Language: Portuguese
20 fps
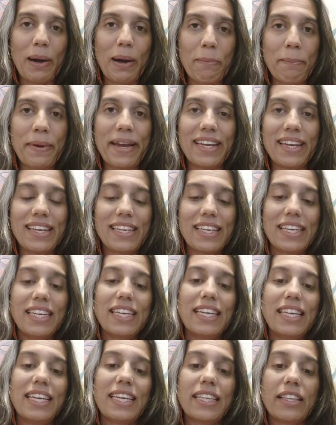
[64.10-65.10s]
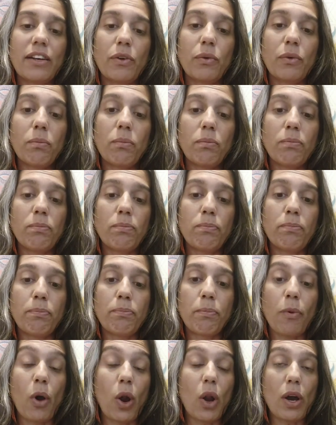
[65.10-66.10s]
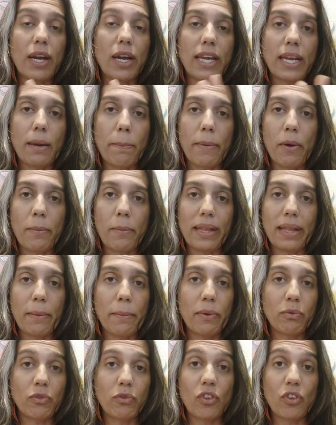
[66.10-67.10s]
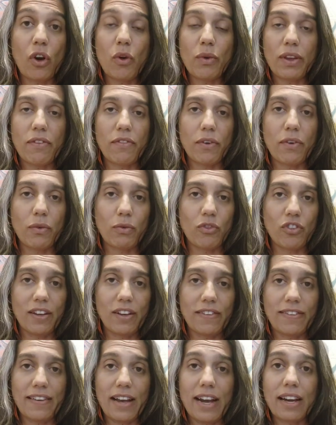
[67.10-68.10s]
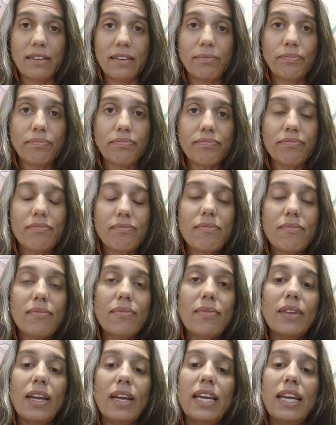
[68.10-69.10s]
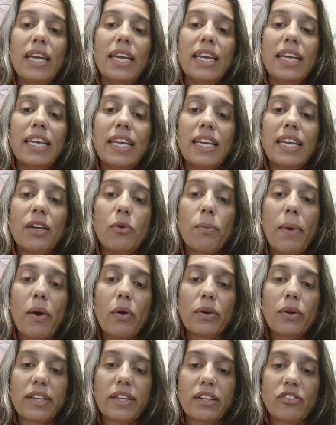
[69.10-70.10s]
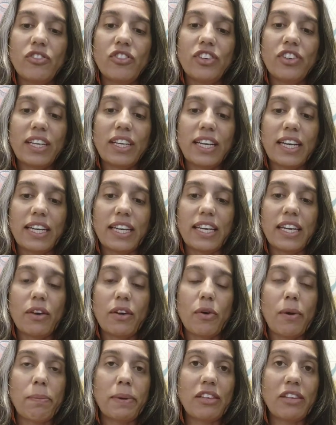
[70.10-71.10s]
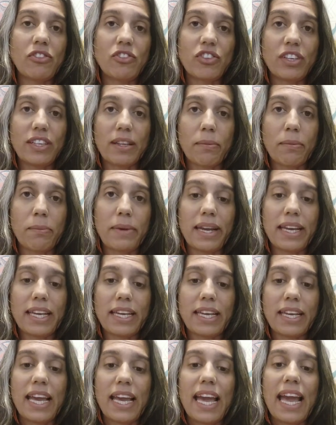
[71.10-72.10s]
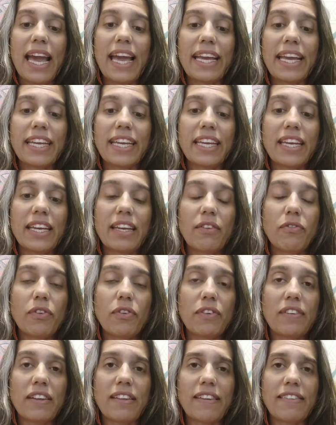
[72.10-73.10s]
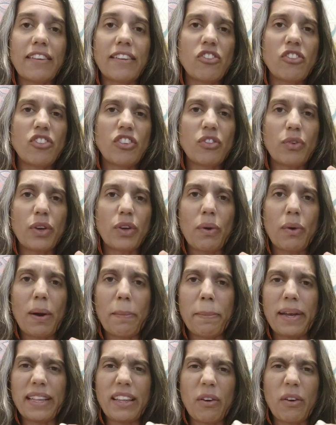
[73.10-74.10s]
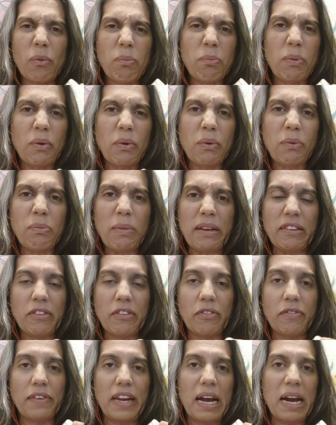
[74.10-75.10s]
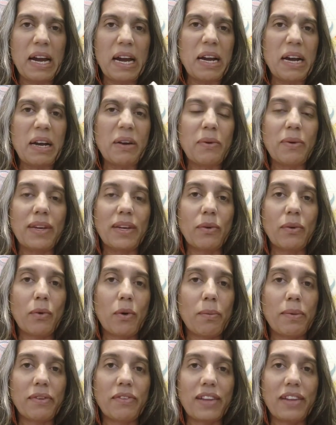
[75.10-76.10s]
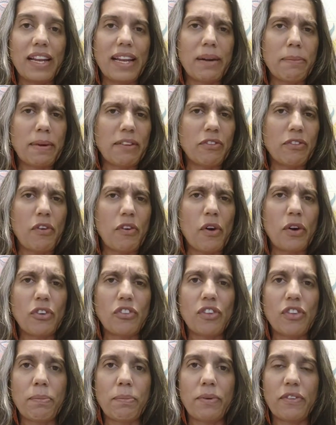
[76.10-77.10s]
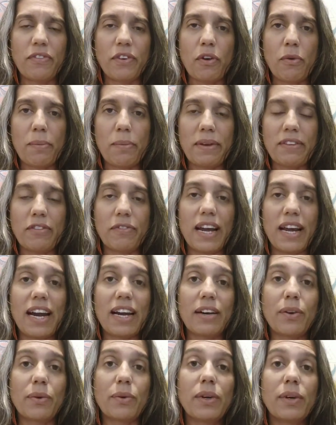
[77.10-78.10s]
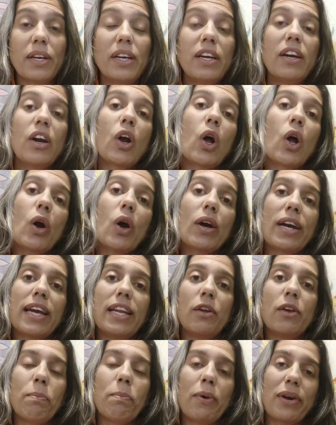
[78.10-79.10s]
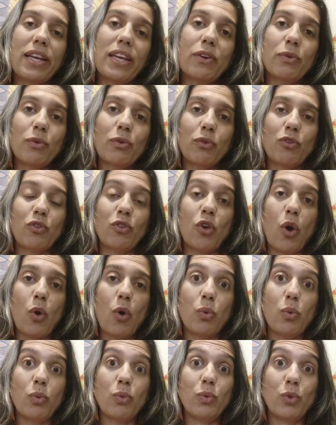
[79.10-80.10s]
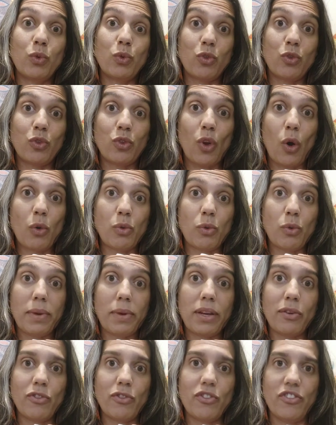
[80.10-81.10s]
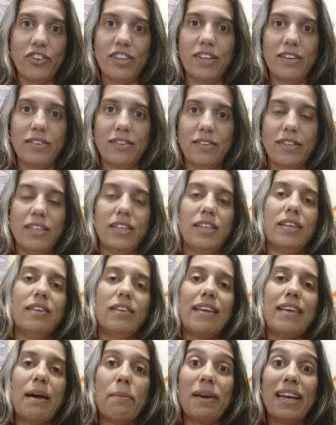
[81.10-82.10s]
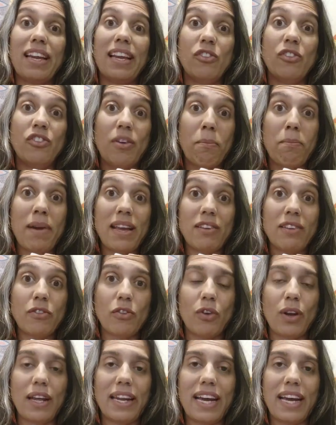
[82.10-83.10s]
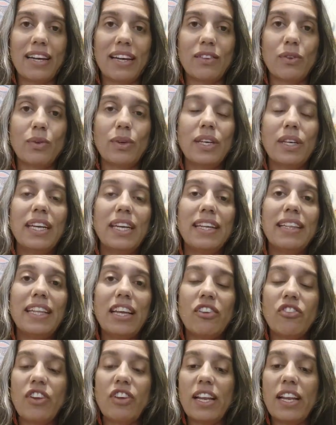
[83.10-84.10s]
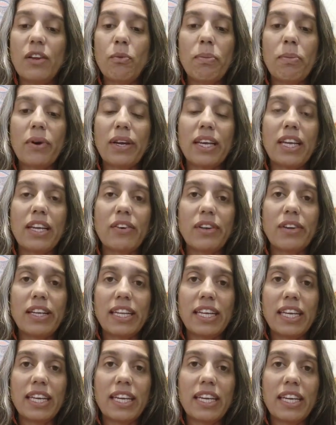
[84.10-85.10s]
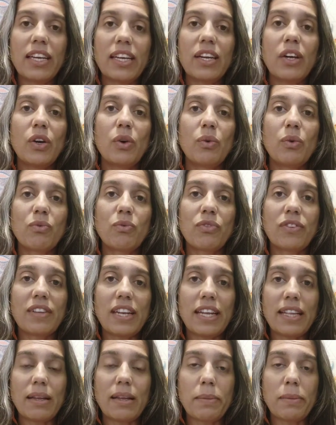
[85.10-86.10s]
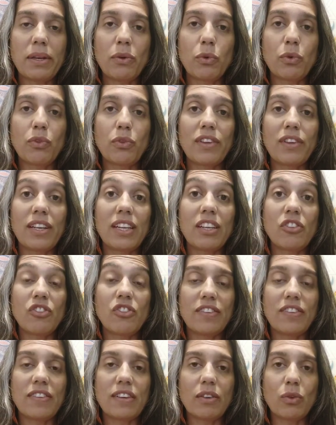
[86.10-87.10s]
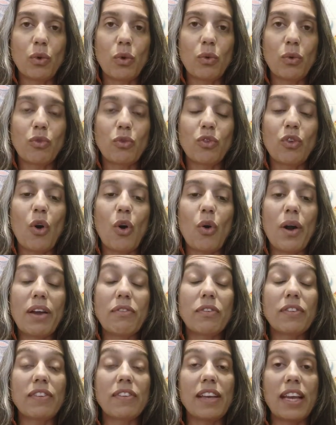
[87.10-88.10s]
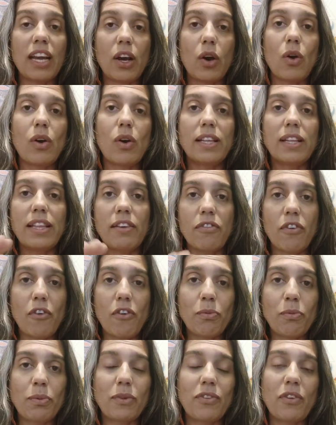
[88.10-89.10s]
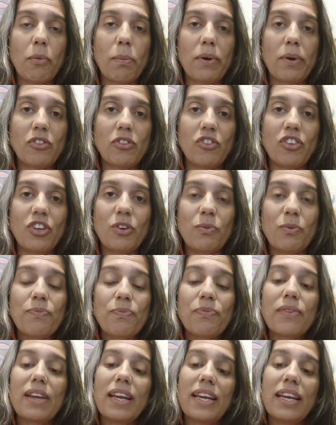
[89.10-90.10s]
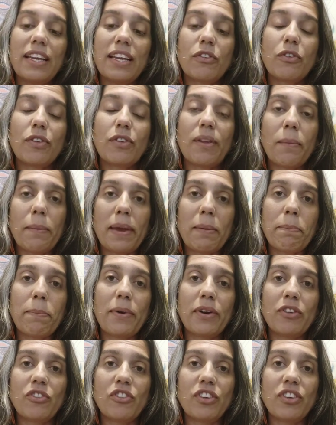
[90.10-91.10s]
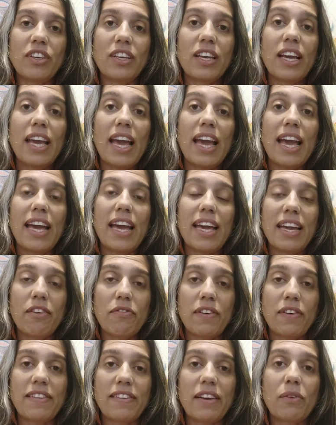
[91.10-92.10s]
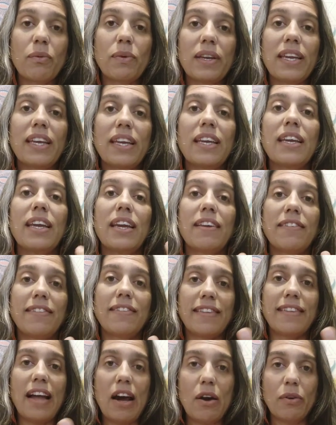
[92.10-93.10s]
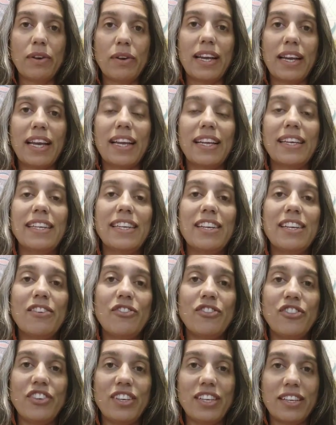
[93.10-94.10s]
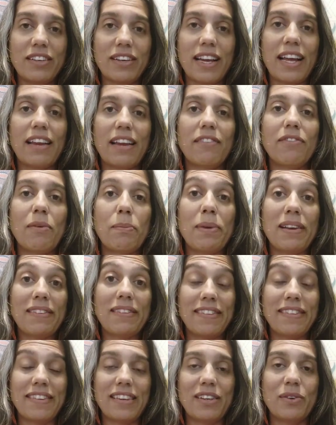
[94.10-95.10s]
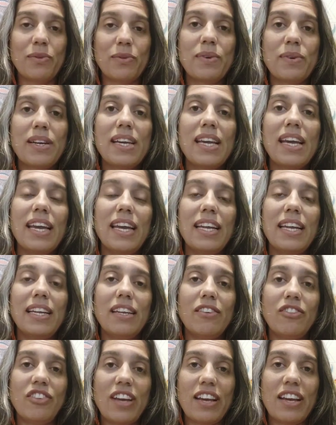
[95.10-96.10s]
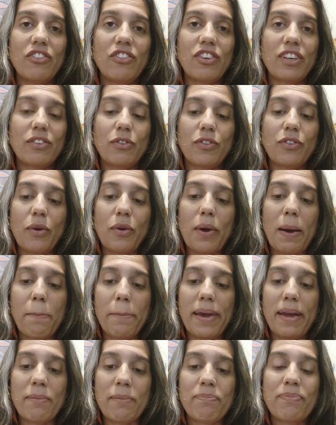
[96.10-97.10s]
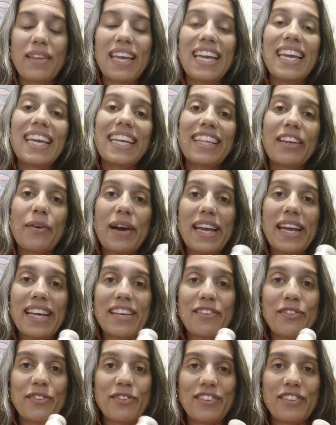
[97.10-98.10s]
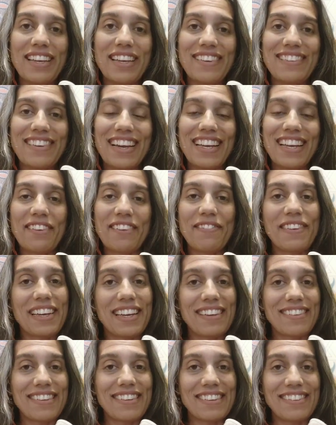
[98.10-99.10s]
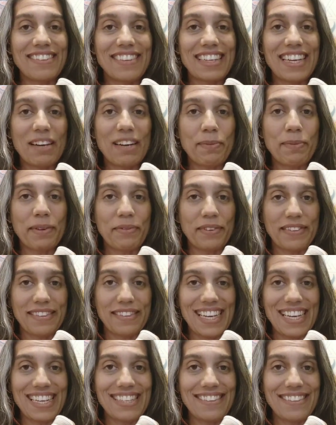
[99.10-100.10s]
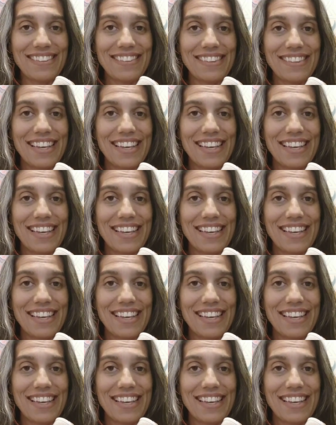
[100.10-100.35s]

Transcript: rapé. Então, coloquem na palma da mão só o que vão utilizar. E uma outra dica que eu aprendi também é que você está sentindo que o rapé está um pouco mais fraco, que no começo ele era mais forte, depois ficou mais fraco, coloca ele um pouquinho no sol, no sol do meio-dia. Sabe aquele dia bem ensolarado? Deixa ele um pouquinho ali, uns 30 minutos energizando com sol, aí você recolhe e devolve para o seu potinho. Isso também pode é, fazer com que restaure aquela energia, aquela vibração energética do seu rapé. Então é isso, gente. Aqui fica essa dica para vocês.